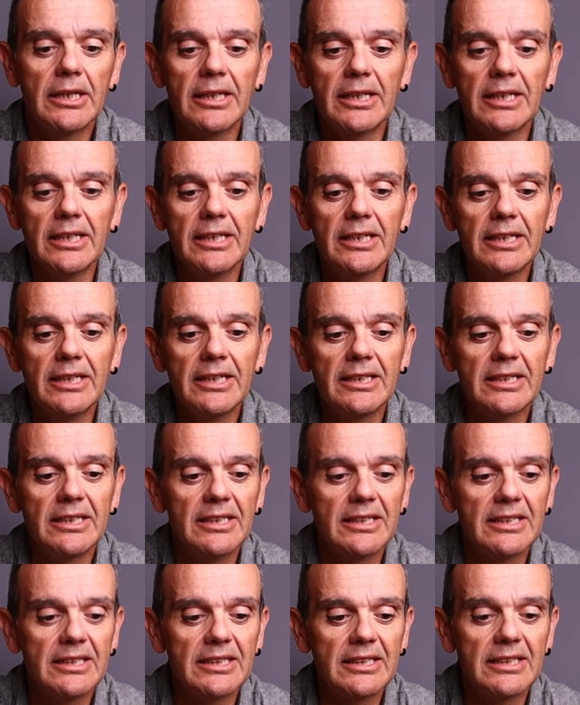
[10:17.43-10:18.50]

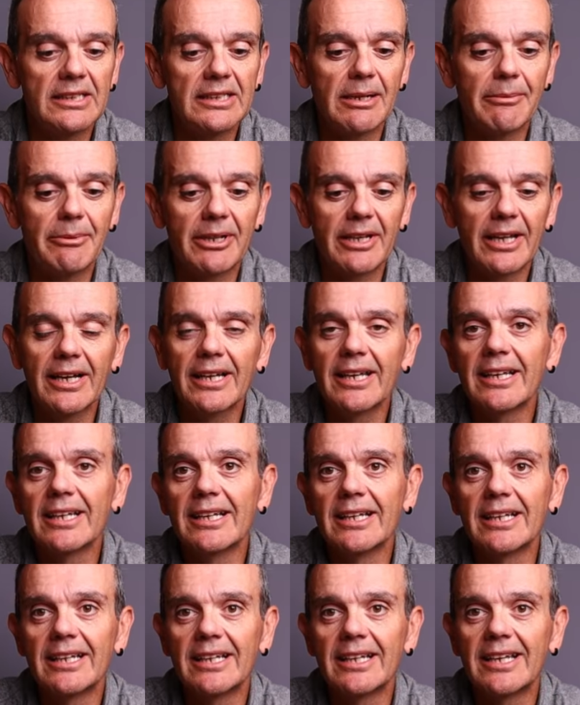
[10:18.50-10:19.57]
Y la verdad
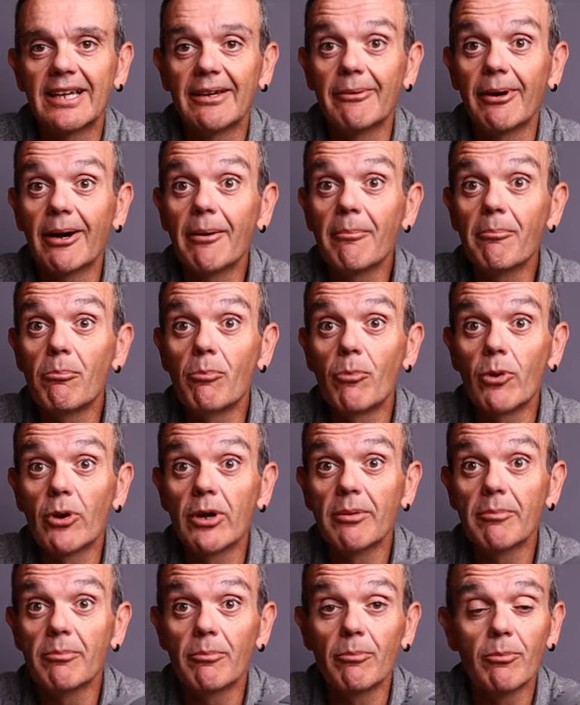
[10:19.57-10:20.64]
que, que, va
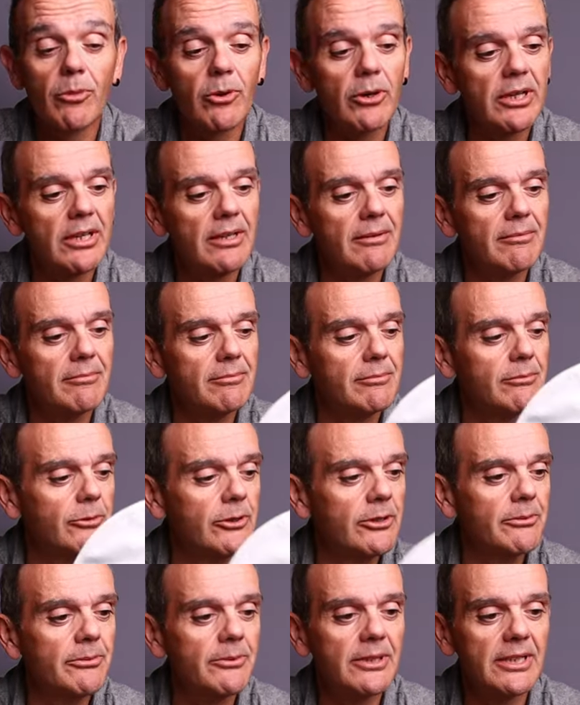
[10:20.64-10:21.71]
muy, muy,
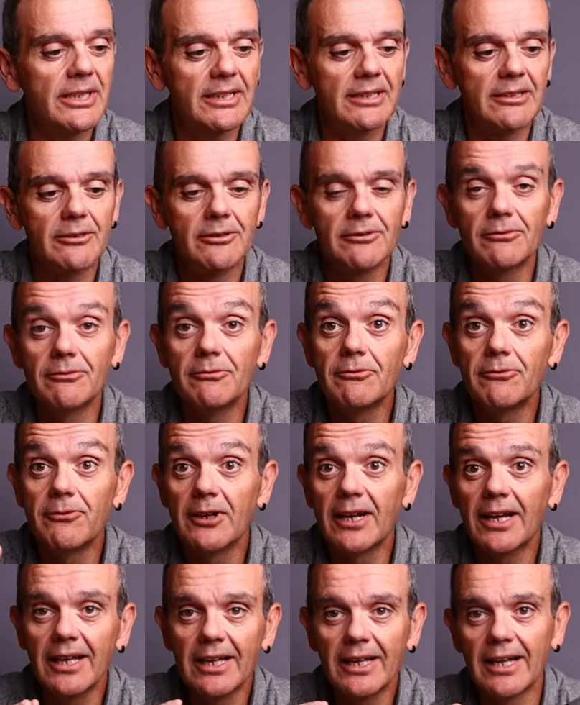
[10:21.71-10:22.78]
muy bien, ¿no? Un
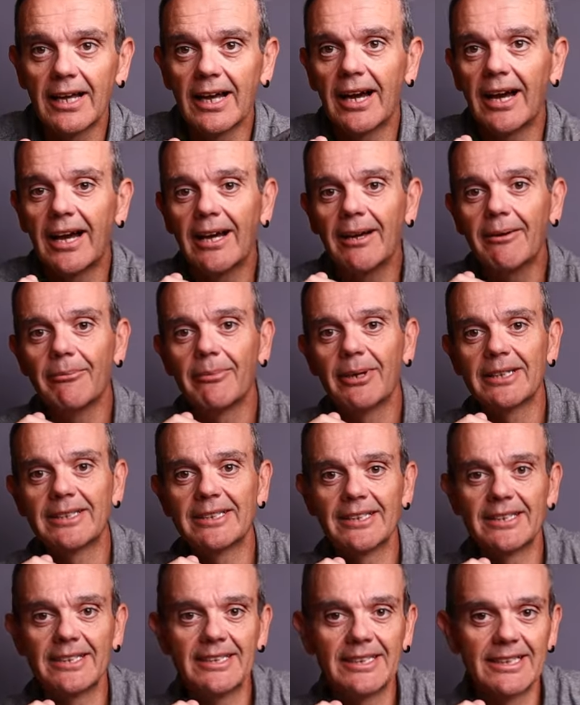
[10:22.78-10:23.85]
flash a
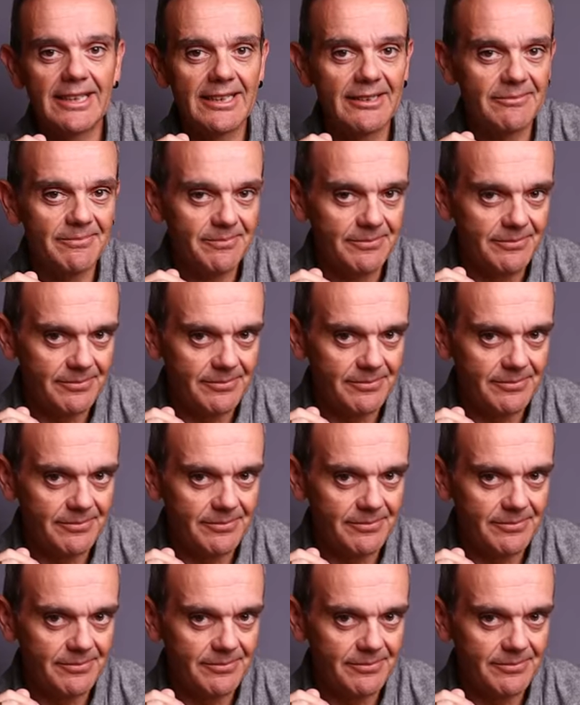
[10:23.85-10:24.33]
batería.